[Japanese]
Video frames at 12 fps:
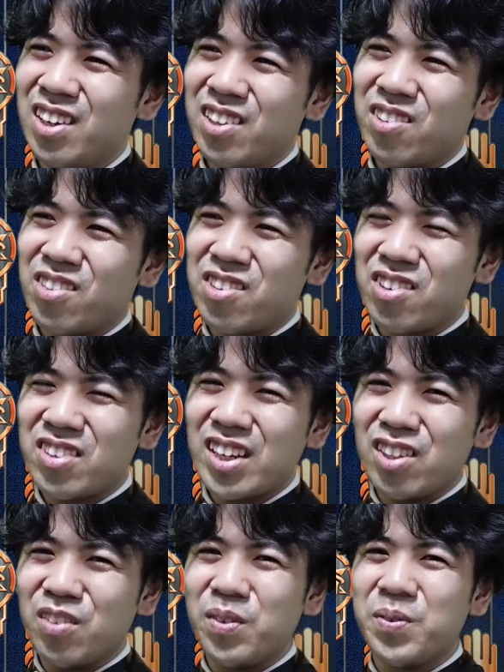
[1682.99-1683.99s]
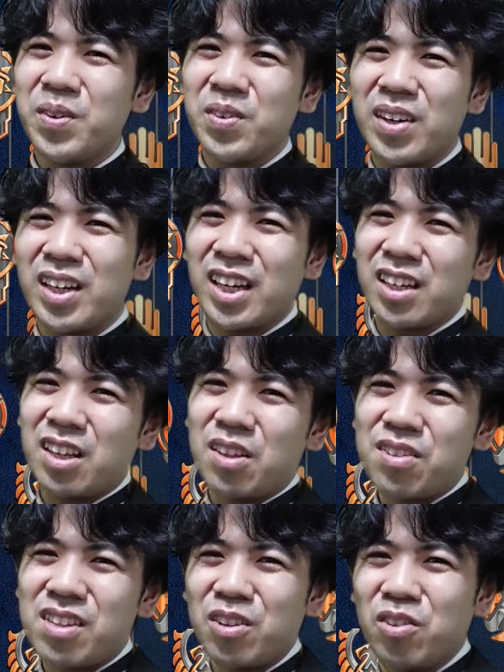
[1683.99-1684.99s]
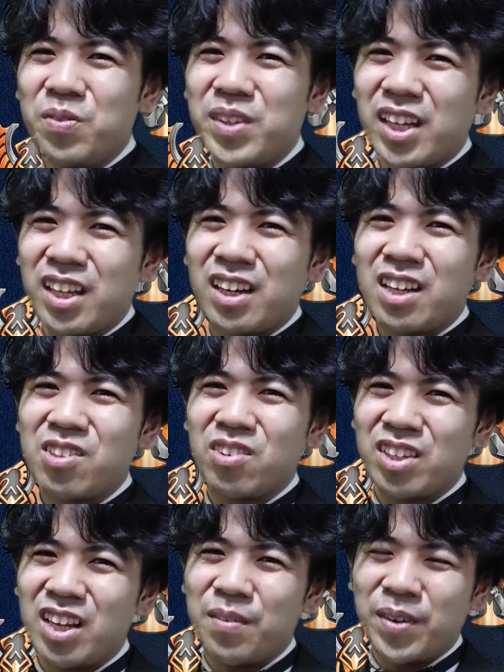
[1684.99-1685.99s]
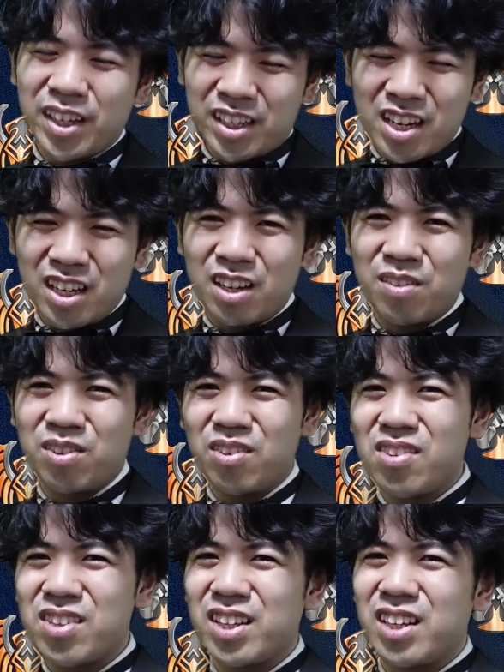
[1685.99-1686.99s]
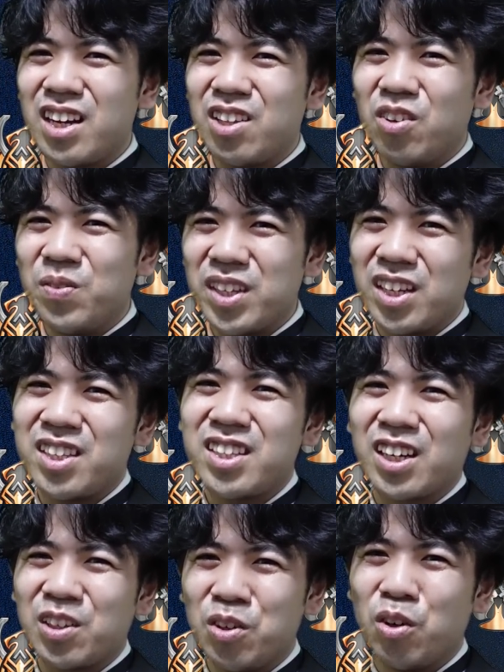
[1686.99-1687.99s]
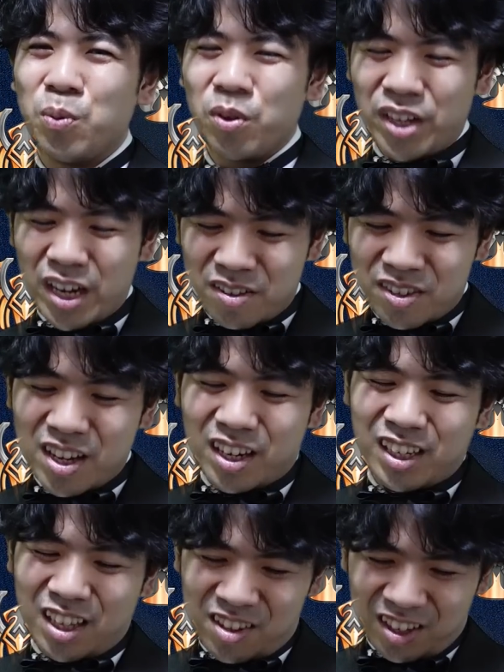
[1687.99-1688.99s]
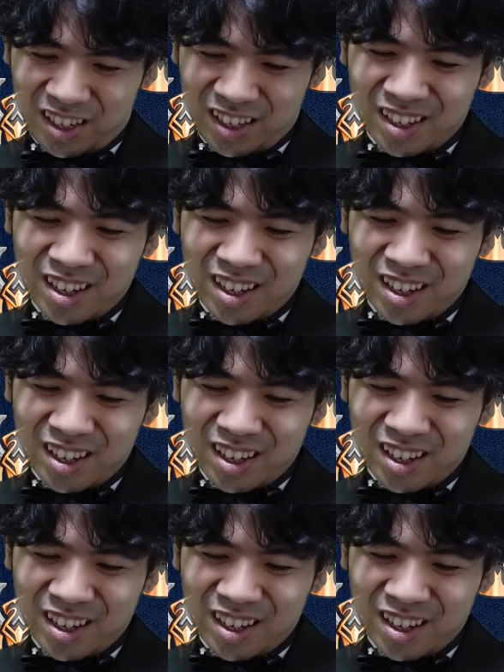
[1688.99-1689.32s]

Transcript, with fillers: その13の部分はなんかデスシャドウみたいな感じので、マナ軽減するんじゃないのみたいに言ってたけど、もう大正解でしたね。